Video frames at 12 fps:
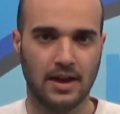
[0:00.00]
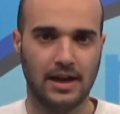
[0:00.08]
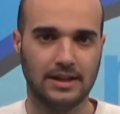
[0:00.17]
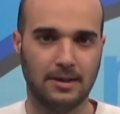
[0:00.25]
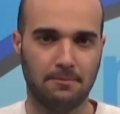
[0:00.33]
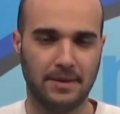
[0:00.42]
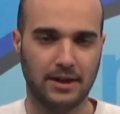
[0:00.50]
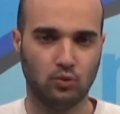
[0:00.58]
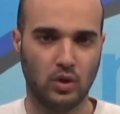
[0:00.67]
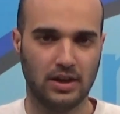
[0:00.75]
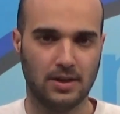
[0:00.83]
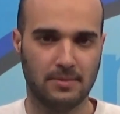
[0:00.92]
Le
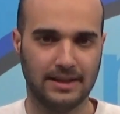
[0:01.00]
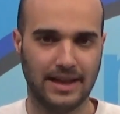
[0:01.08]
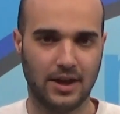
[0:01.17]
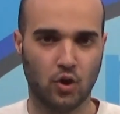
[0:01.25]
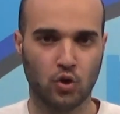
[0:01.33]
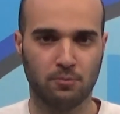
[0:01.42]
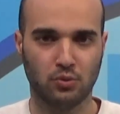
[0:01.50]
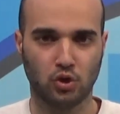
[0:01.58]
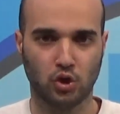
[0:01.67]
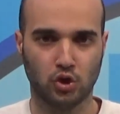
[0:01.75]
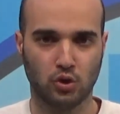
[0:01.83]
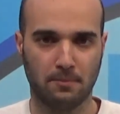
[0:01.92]
temperature si mantengono
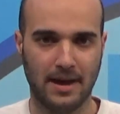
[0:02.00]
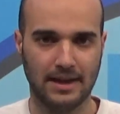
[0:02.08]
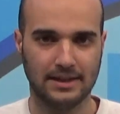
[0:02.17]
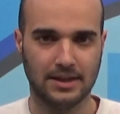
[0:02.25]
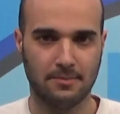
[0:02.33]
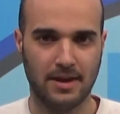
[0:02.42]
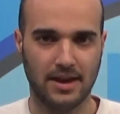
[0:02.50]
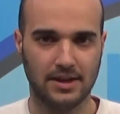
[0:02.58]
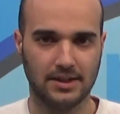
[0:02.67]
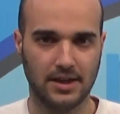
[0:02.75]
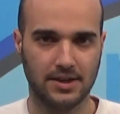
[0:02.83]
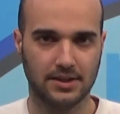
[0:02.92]
piuttosto basse ma in
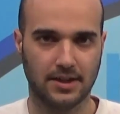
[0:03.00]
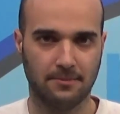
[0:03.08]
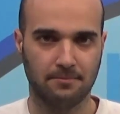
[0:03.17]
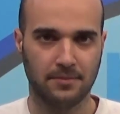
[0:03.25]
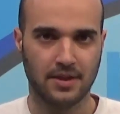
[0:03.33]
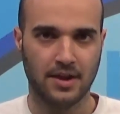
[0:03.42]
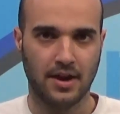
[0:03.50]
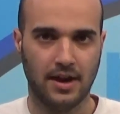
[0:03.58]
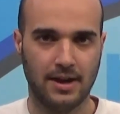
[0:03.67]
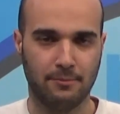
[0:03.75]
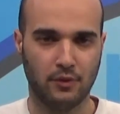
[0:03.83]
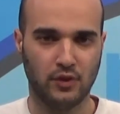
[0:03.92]
risalita,
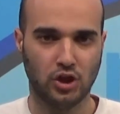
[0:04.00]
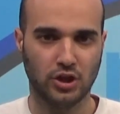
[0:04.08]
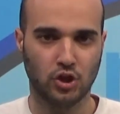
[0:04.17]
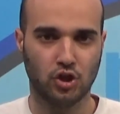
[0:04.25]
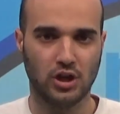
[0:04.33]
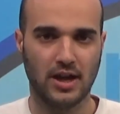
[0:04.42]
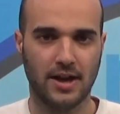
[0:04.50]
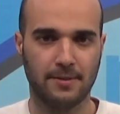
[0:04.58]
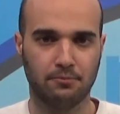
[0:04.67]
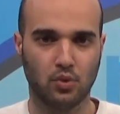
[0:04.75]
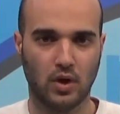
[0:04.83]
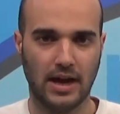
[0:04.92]
le province siciliane
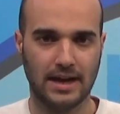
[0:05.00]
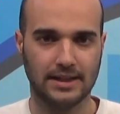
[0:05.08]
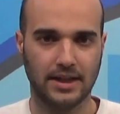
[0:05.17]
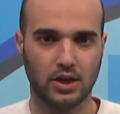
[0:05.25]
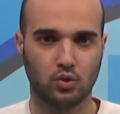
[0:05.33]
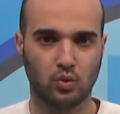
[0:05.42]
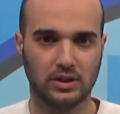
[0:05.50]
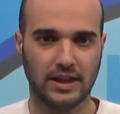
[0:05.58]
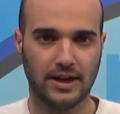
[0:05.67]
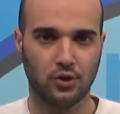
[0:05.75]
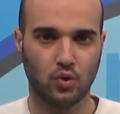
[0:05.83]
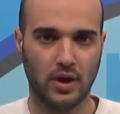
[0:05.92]
più calde
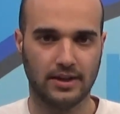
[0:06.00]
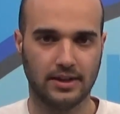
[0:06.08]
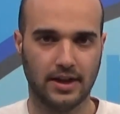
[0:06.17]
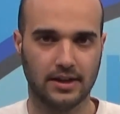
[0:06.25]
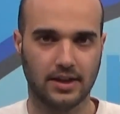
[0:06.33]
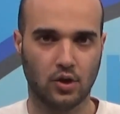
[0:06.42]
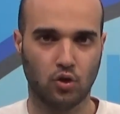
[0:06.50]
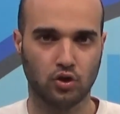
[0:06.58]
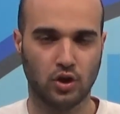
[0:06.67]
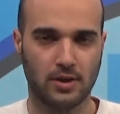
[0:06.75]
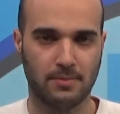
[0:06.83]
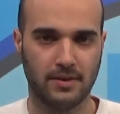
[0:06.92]
risulteranno essere,
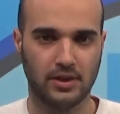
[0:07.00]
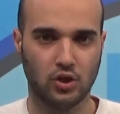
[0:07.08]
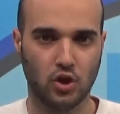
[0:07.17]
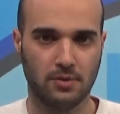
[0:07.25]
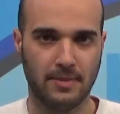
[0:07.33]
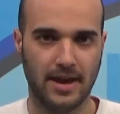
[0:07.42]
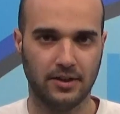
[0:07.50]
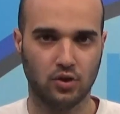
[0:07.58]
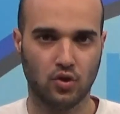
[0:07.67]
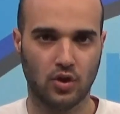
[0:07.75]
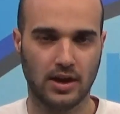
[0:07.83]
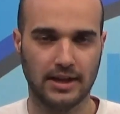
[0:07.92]
secondo le previsioni
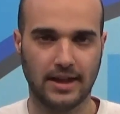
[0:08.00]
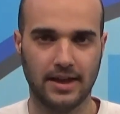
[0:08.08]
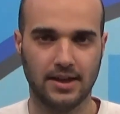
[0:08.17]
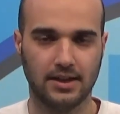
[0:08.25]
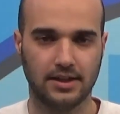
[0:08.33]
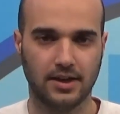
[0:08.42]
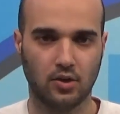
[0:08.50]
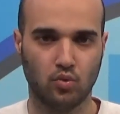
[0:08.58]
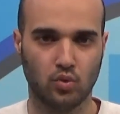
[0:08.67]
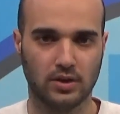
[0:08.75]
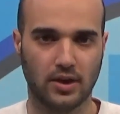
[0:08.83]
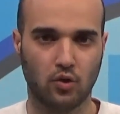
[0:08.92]
meteo, Catania e
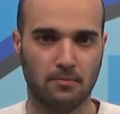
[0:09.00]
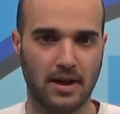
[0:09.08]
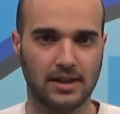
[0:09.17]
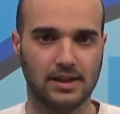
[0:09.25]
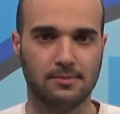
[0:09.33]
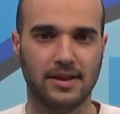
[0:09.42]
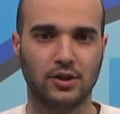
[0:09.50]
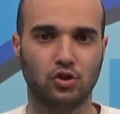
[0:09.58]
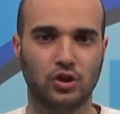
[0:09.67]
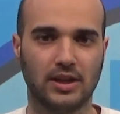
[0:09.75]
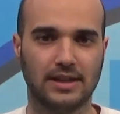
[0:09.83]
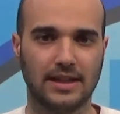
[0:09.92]
Siracusa con massime di
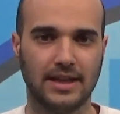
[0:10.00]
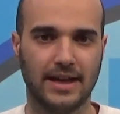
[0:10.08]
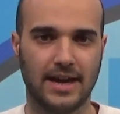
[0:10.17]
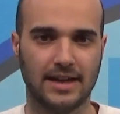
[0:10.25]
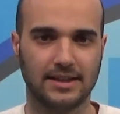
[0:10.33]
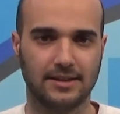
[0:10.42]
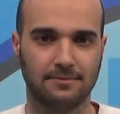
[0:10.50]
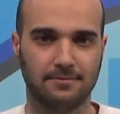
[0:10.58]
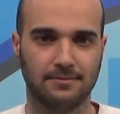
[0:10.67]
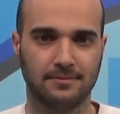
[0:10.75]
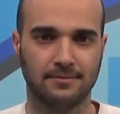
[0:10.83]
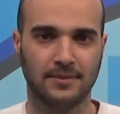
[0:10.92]
17 gradi.
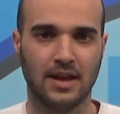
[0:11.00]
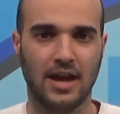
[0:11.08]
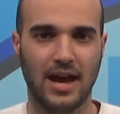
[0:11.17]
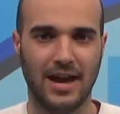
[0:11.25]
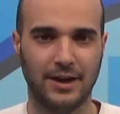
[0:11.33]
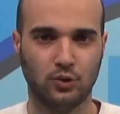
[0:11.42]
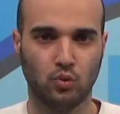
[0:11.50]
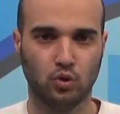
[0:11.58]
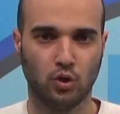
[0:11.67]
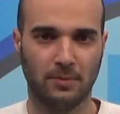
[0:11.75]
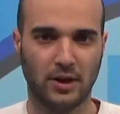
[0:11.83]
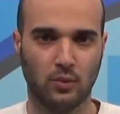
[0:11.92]
Ed è
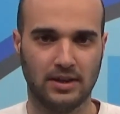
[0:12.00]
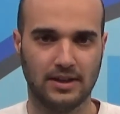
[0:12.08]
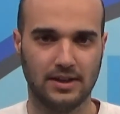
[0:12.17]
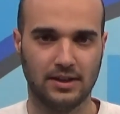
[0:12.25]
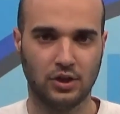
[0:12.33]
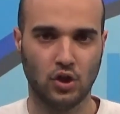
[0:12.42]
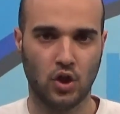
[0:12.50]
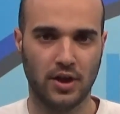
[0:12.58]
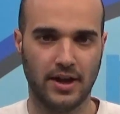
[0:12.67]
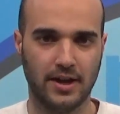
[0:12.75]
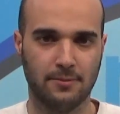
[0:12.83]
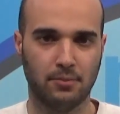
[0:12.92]
tutto per questa
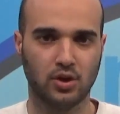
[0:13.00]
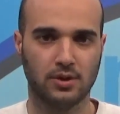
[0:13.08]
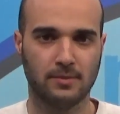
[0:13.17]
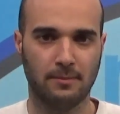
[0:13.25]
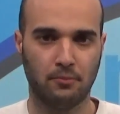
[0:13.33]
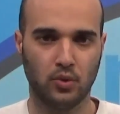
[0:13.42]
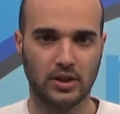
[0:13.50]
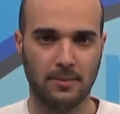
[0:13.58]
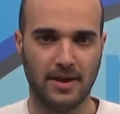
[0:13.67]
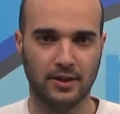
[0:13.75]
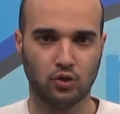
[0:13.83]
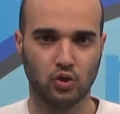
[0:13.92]
edizione, il prossimo
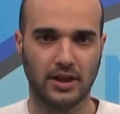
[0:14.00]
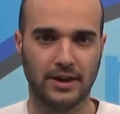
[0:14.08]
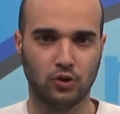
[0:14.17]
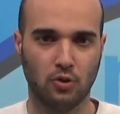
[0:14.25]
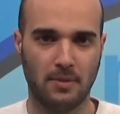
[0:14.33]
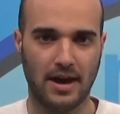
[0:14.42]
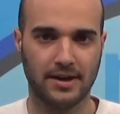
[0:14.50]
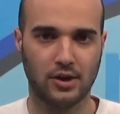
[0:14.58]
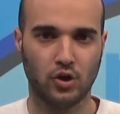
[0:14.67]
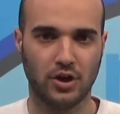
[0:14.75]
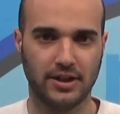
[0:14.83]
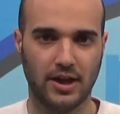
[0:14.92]
appuntamento sarà domani
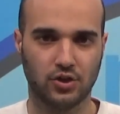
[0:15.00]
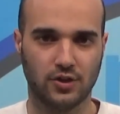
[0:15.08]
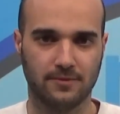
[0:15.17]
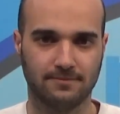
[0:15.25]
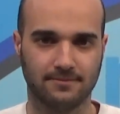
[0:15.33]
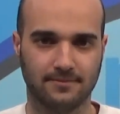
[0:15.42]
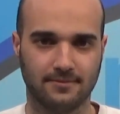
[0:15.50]
alle ore 10.